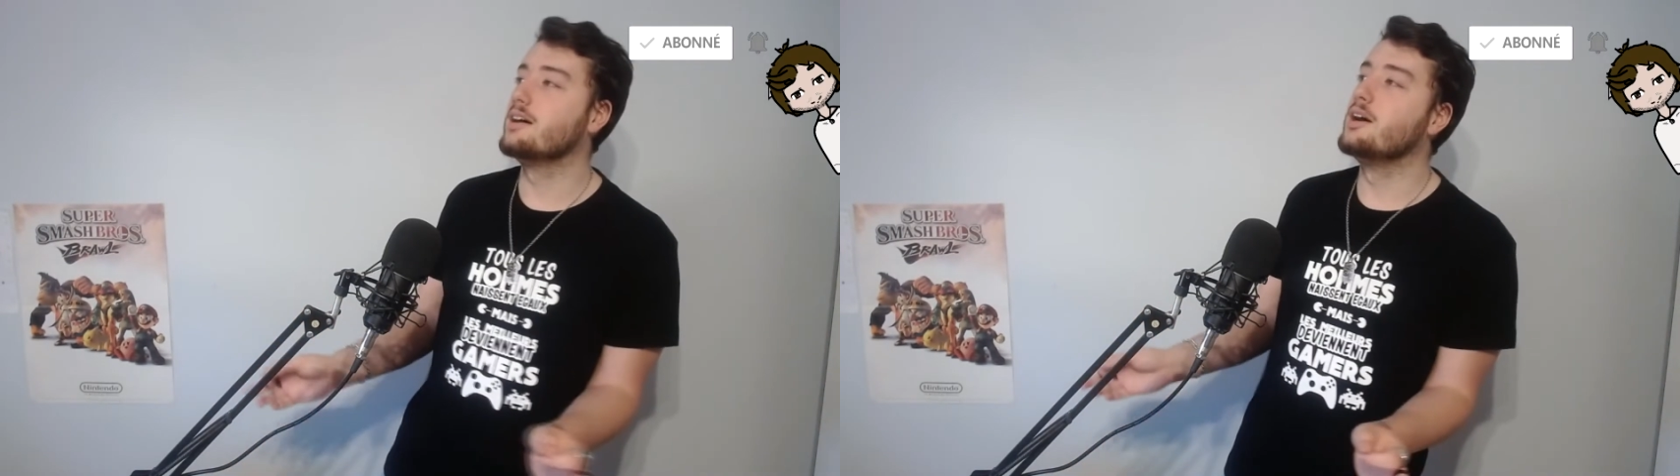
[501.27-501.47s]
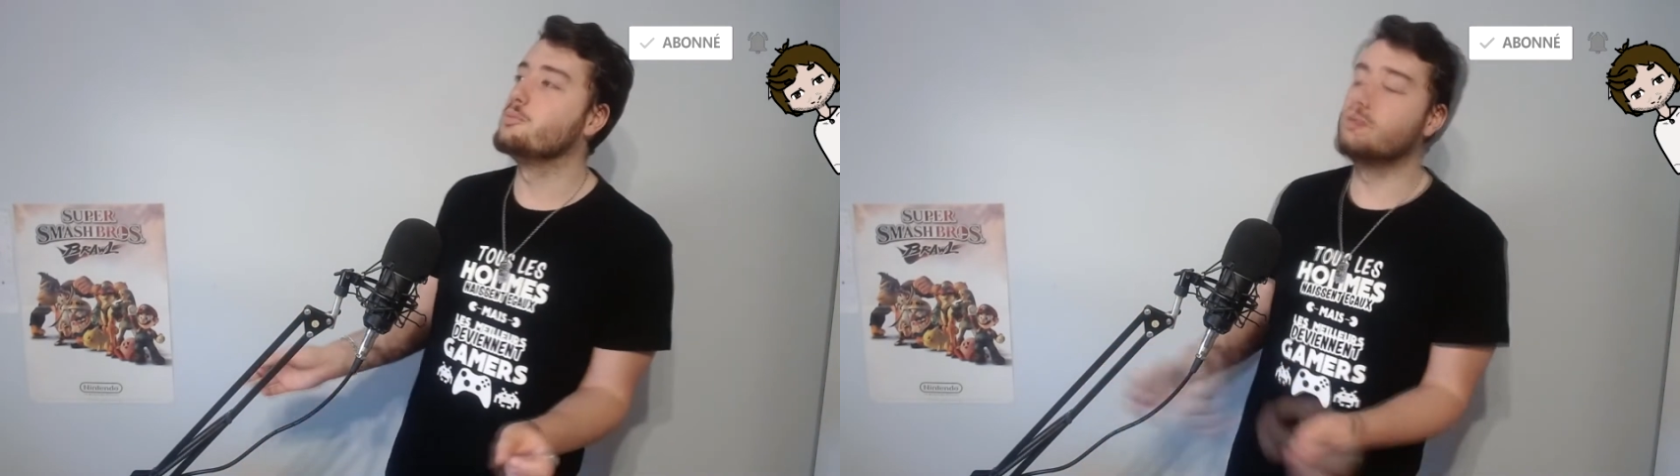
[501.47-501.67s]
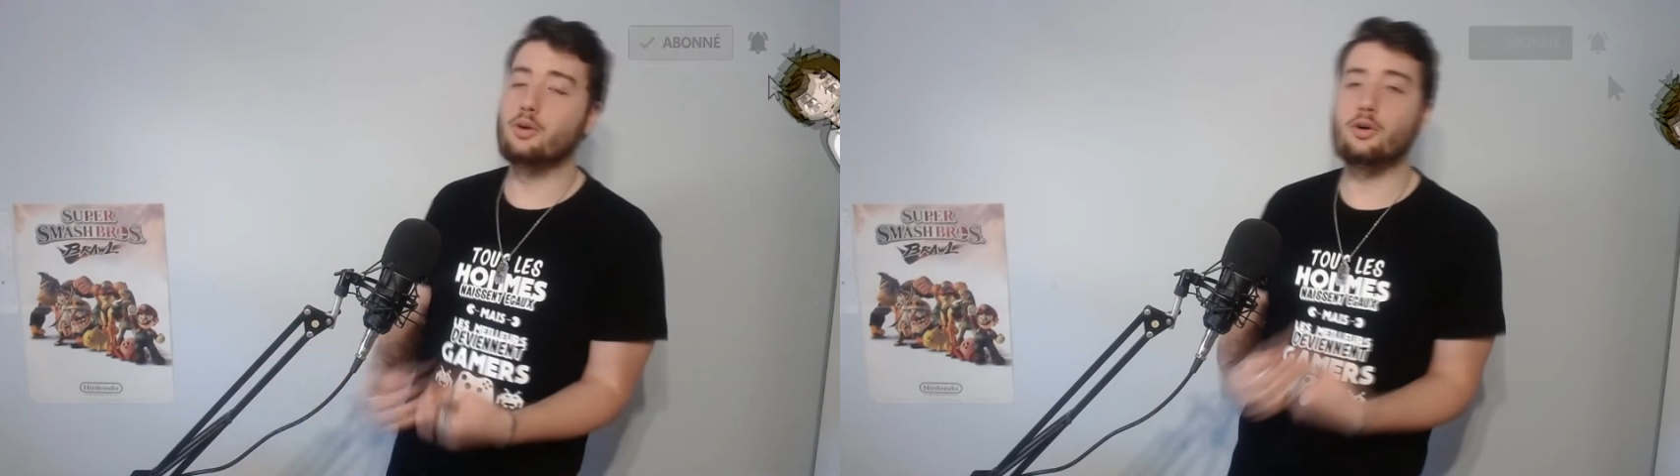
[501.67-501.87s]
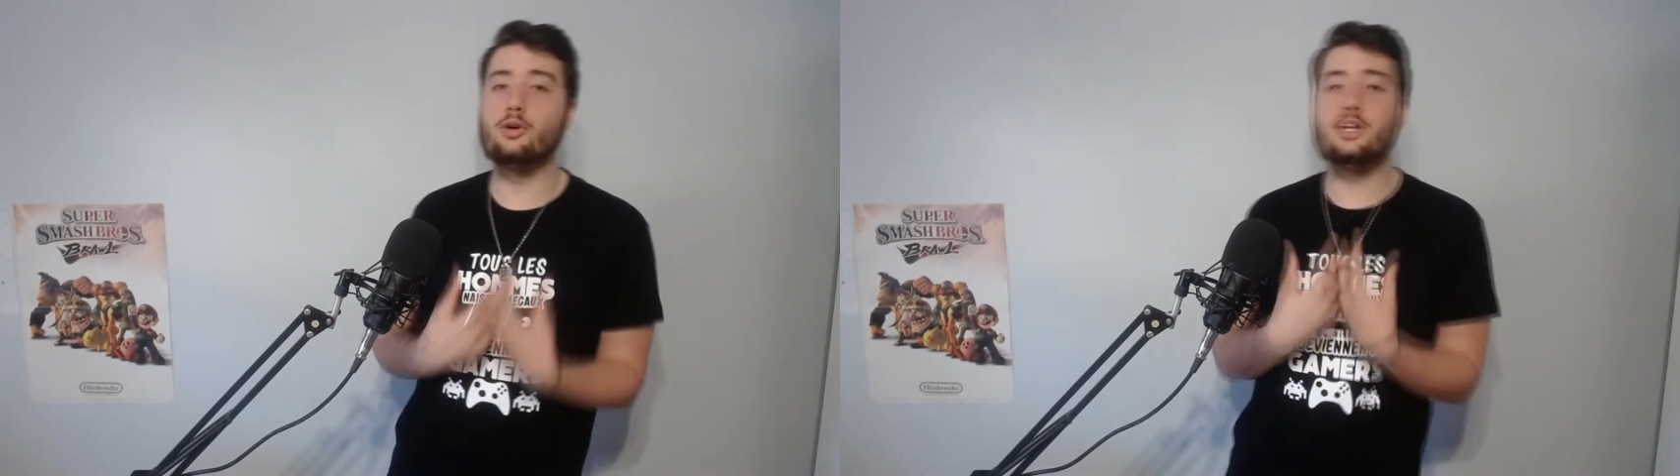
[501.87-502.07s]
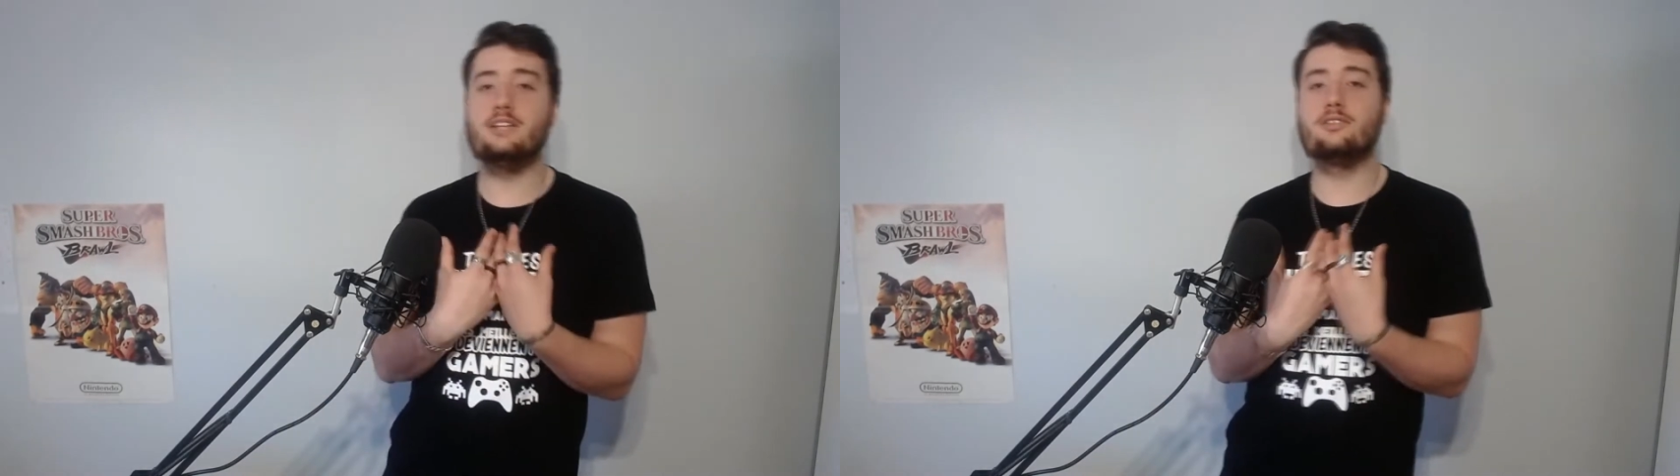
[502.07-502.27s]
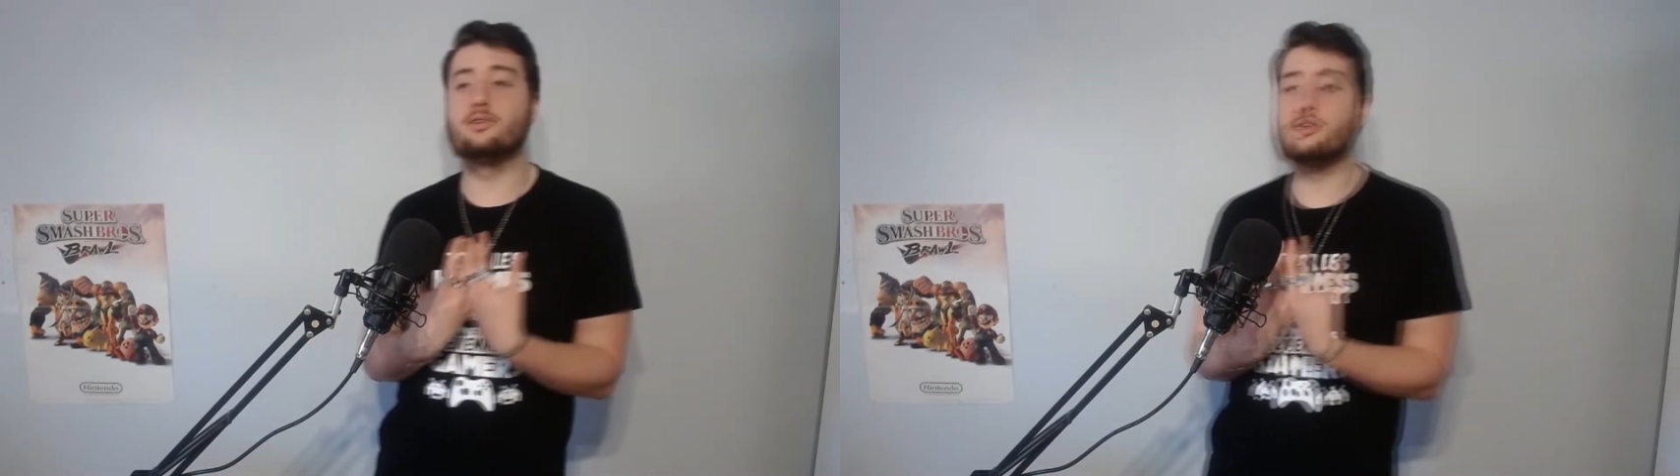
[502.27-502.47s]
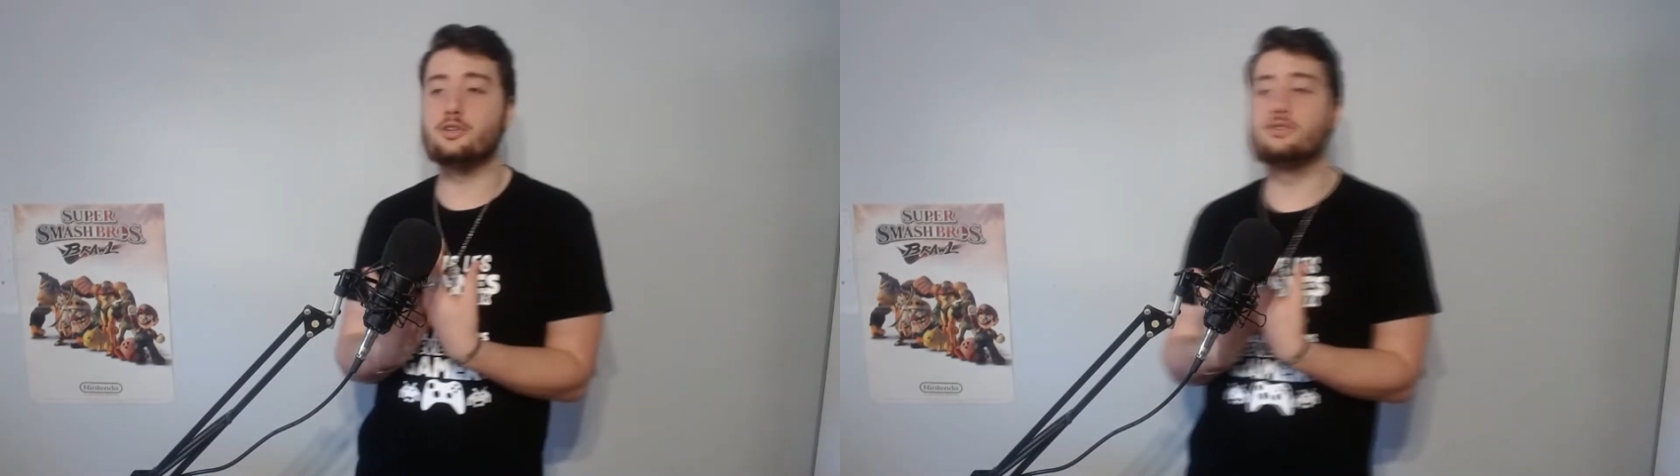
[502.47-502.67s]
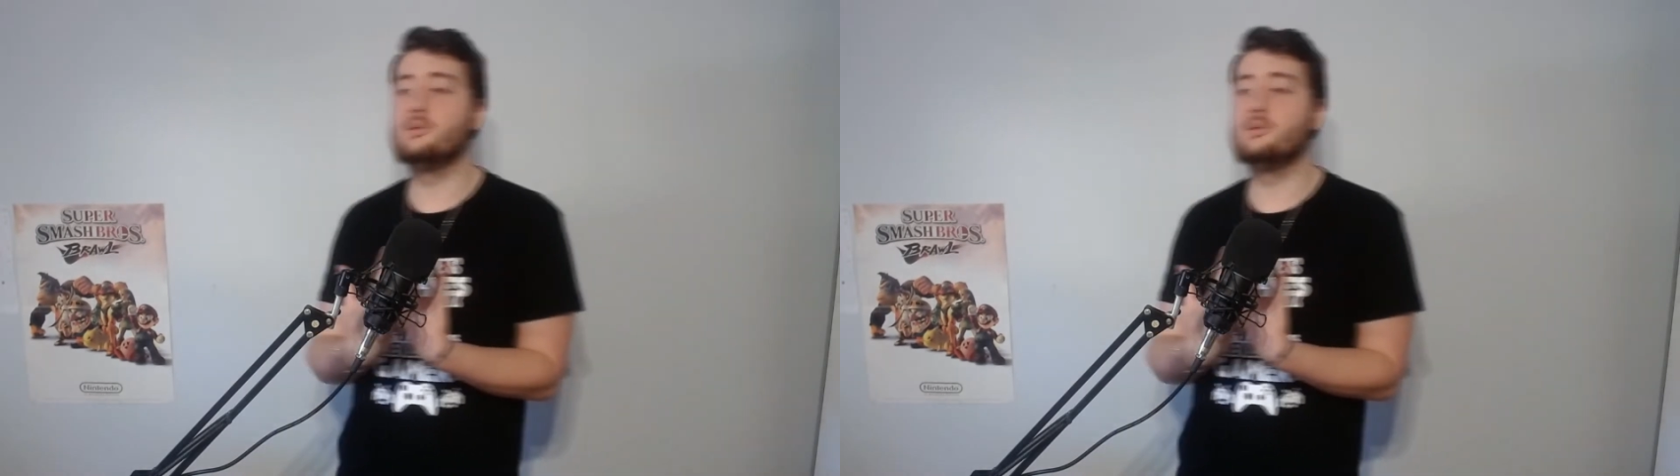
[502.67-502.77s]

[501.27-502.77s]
Pour le rôliste que je suis,